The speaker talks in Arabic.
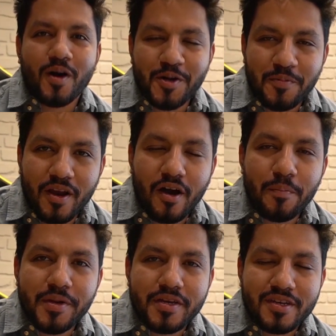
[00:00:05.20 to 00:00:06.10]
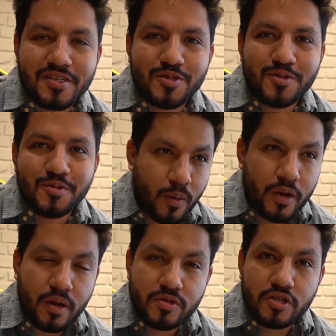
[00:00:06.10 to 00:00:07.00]
معكم علاء من سوق
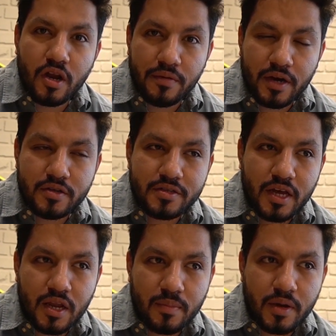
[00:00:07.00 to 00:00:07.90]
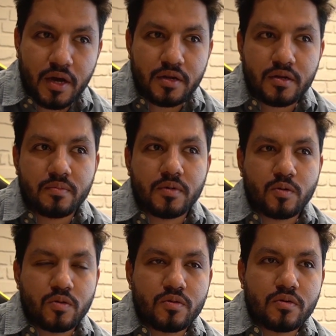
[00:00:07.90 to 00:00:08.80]
واليوم ان شاء الله راح نتكلم عن
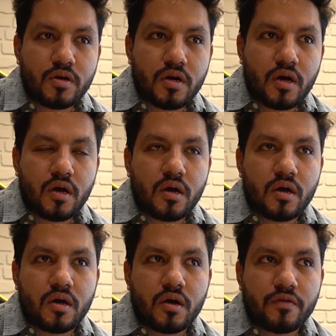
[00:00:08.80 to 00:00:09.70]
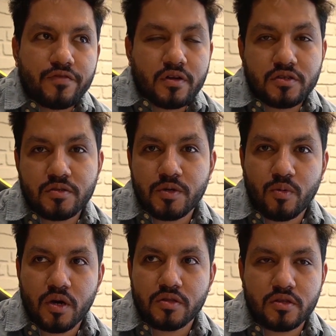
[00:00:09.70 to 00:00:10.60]
موضوع آه في ناس يمكن
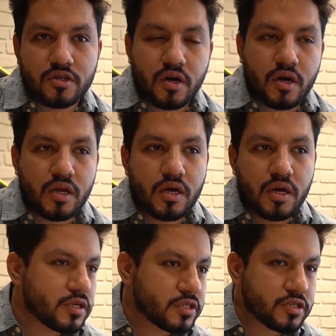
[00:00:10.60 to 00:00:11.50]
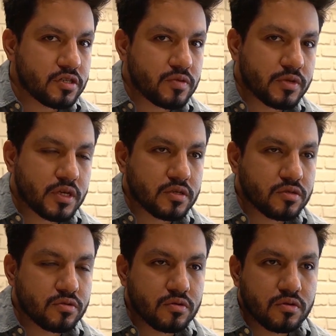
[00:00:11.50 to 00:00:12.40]
وايد تتساءل ليش اشتري من
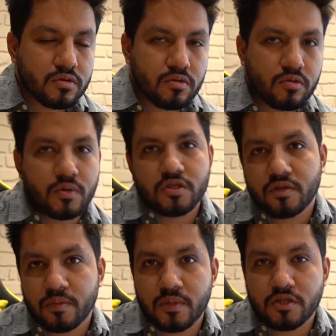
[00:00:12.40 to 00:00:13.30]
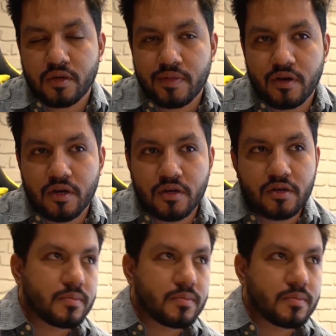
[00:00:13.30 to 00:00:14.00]
سوق وما اشتري من متجر ثاني